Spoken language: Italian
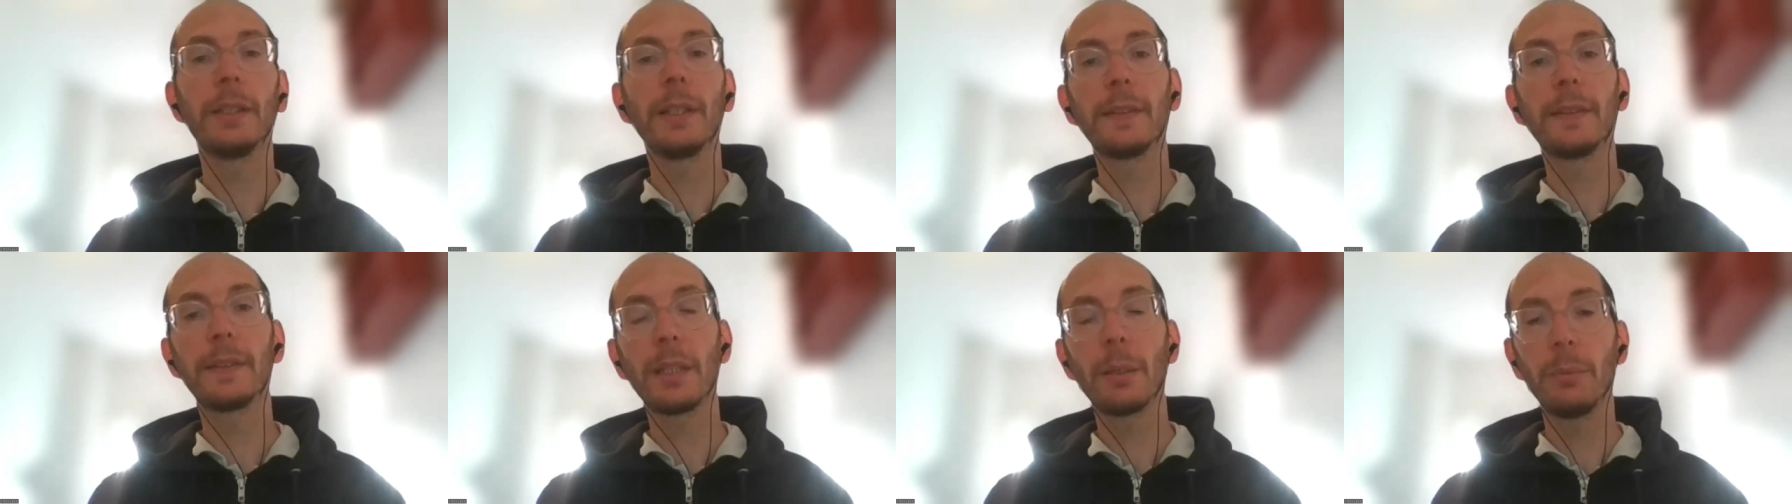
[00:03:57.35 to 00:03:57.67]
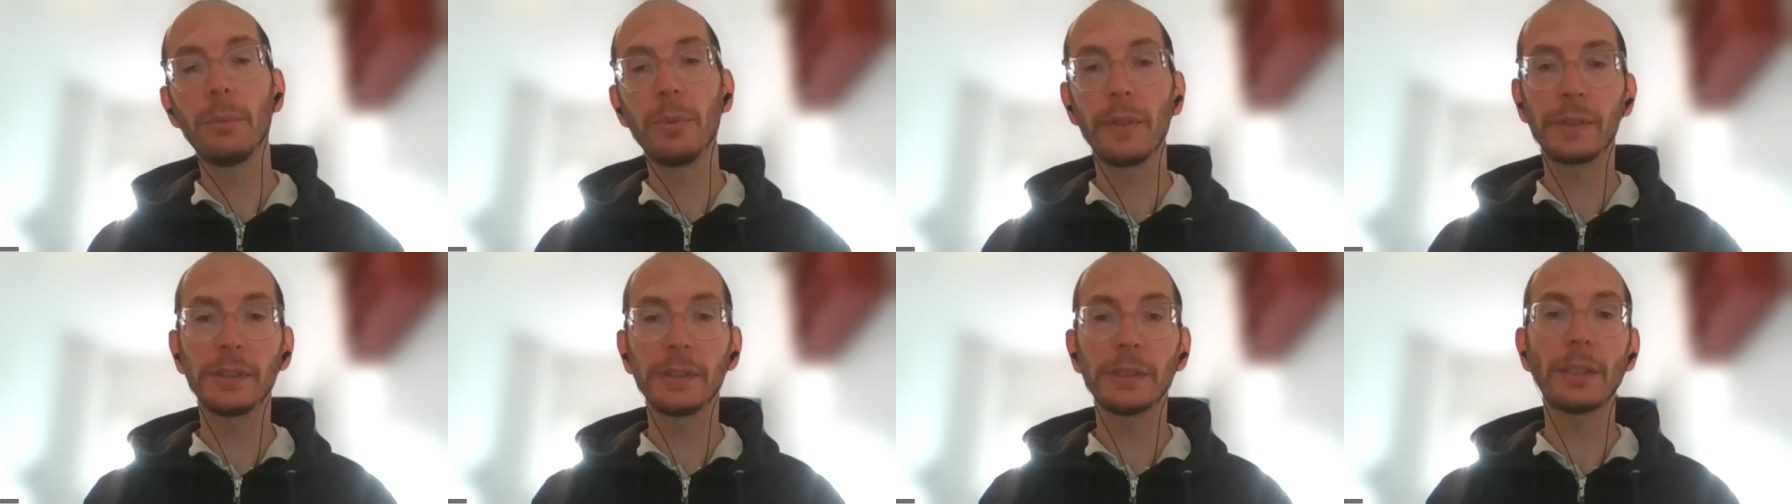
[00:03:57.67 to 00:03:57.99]
testi
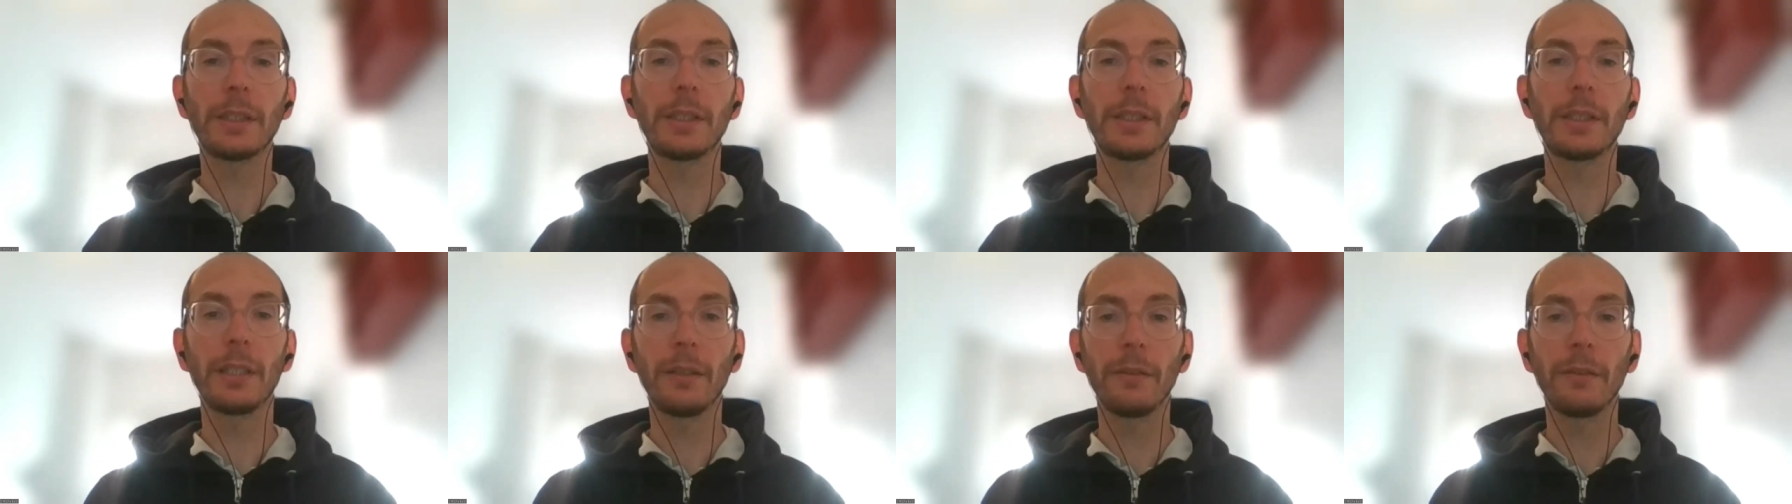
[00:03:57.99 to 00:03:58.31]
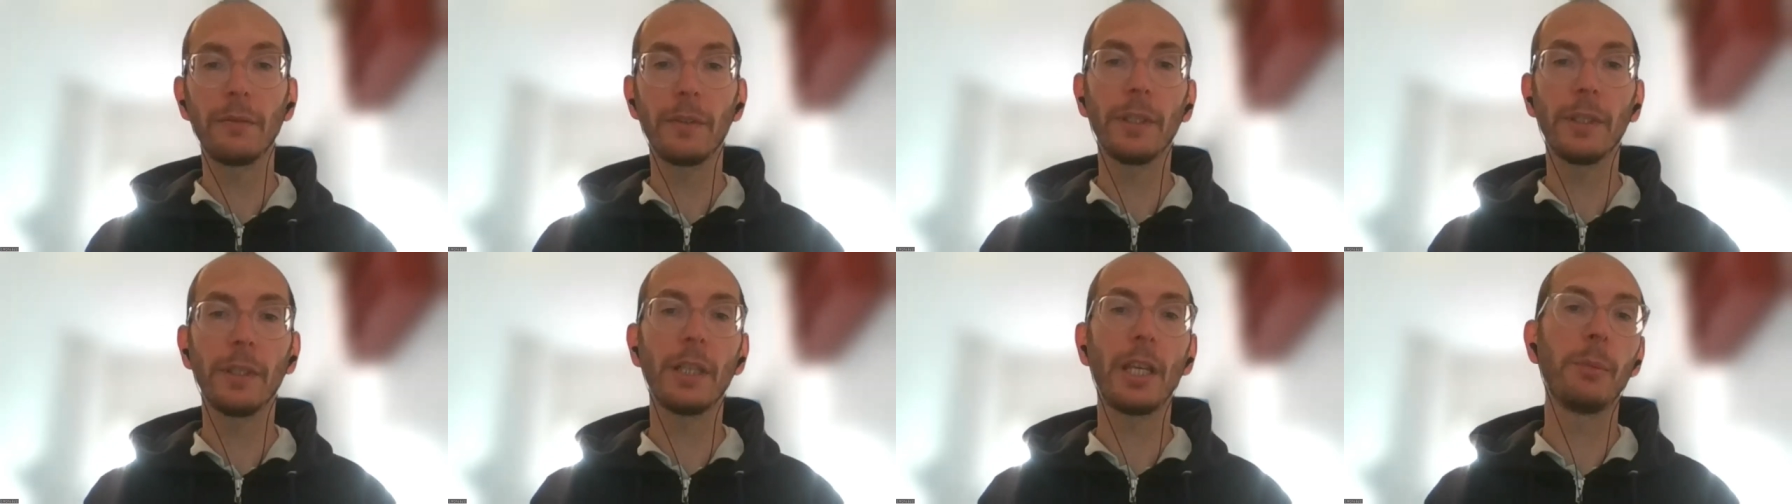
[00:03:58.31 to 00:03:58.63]

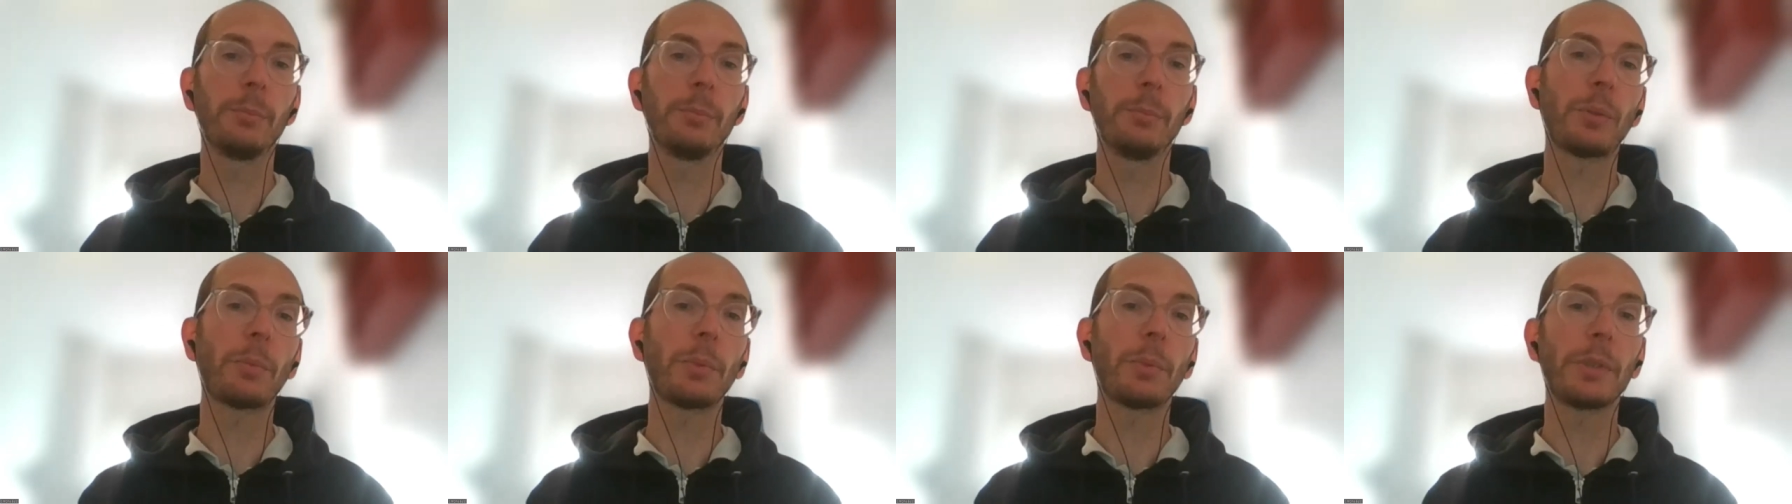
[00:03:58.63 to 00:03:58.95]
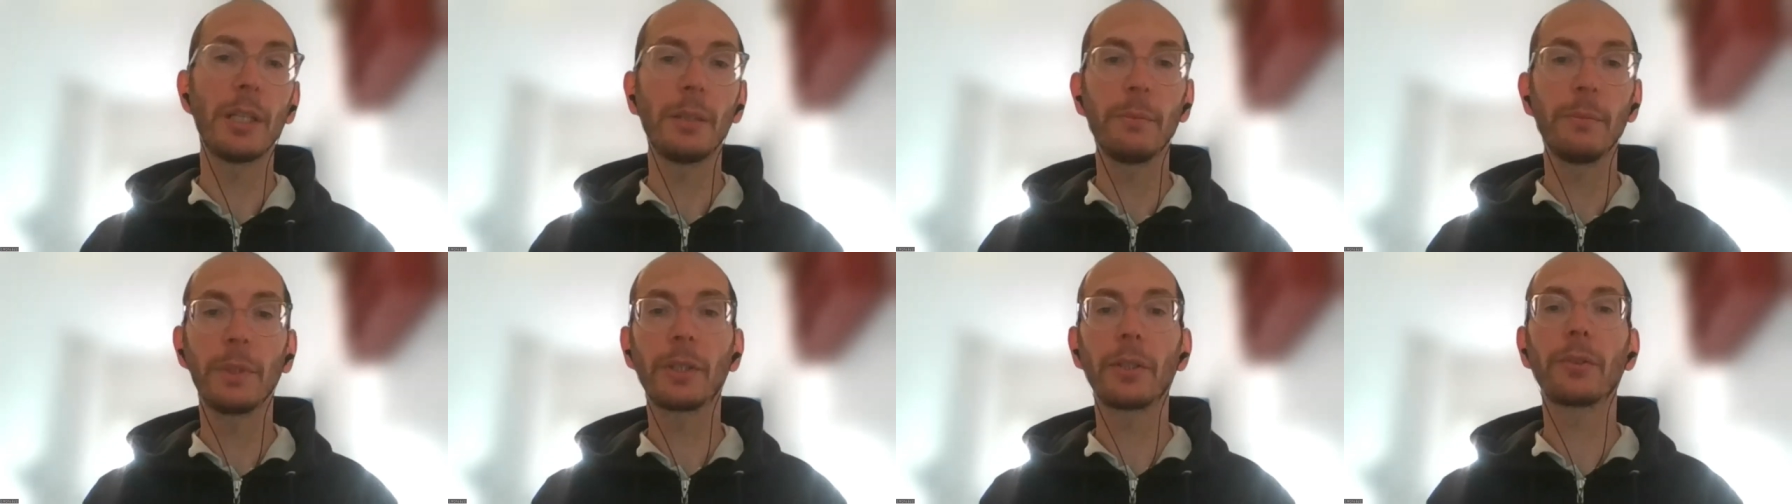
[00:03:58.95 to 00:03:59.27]
amministrativi e i
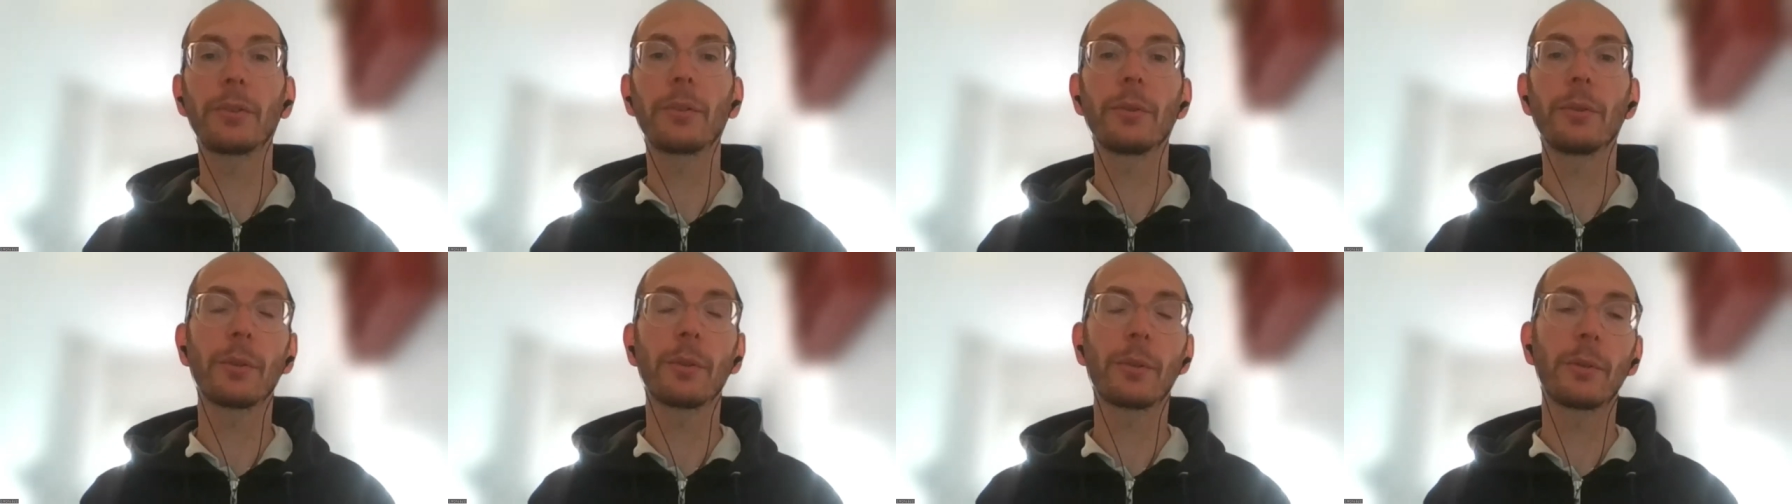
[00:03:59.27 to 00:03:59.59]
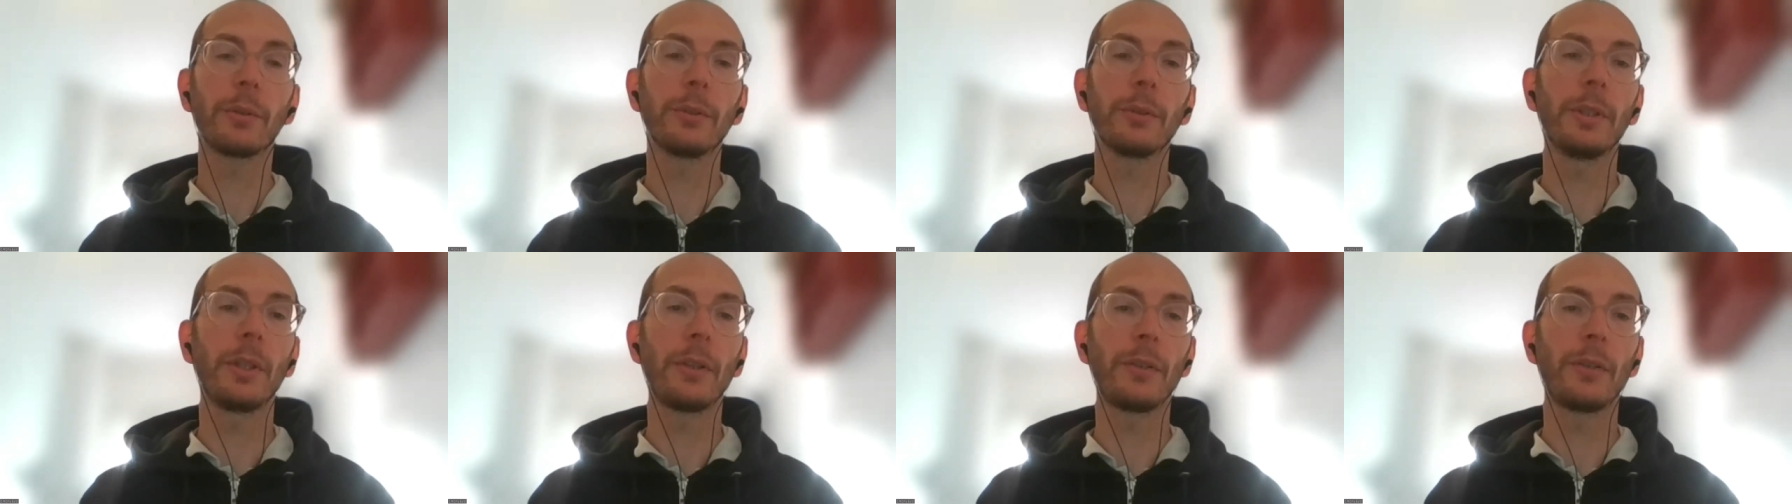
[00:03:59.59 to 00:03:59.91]
problemi che sono
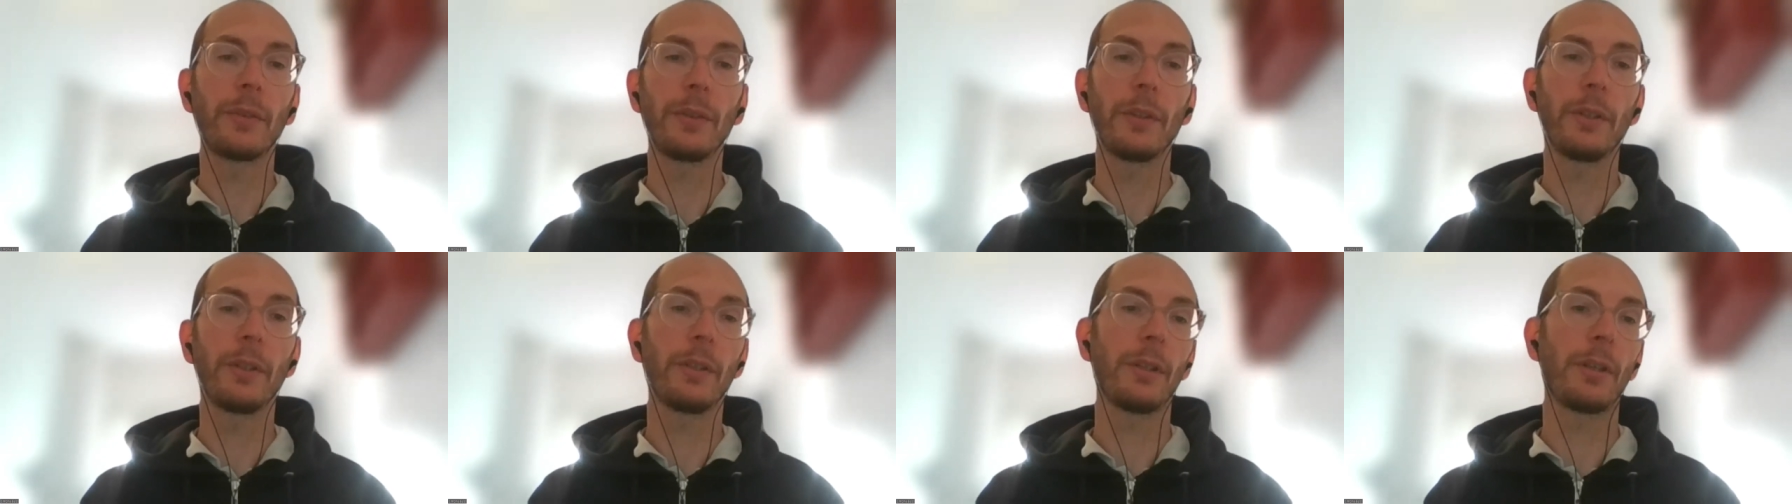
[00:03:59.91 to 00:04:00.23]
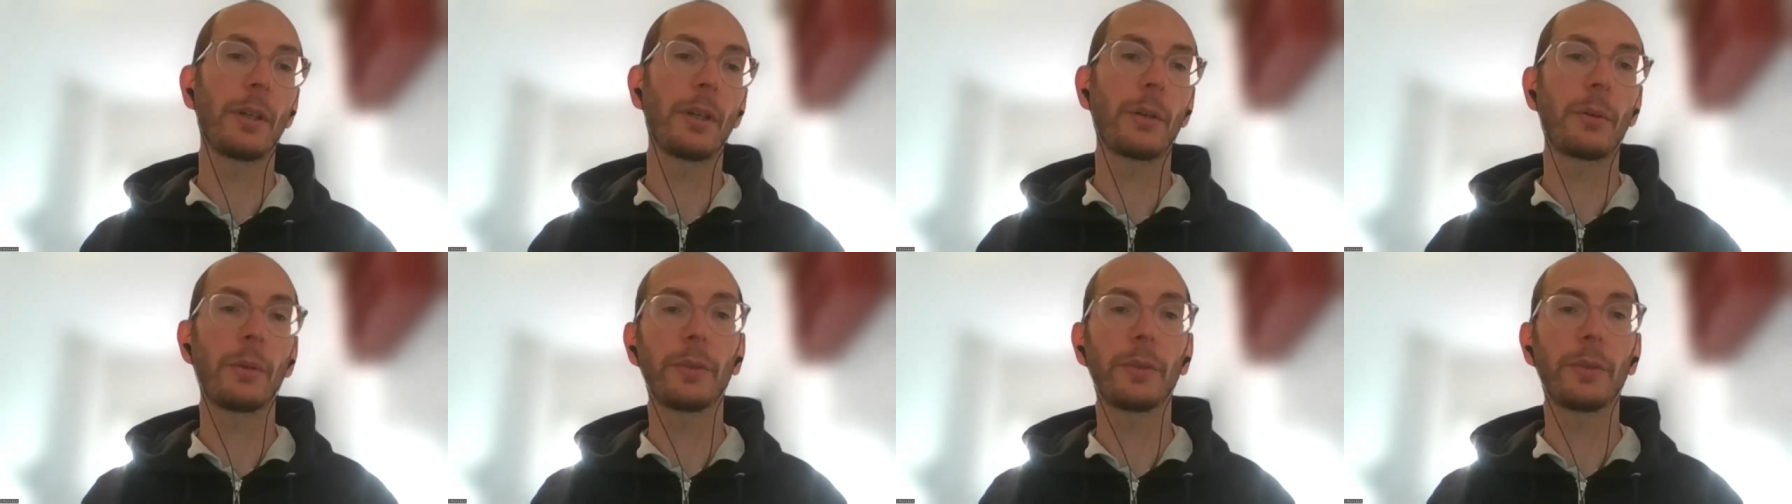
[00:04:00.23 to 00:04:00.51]
connessi a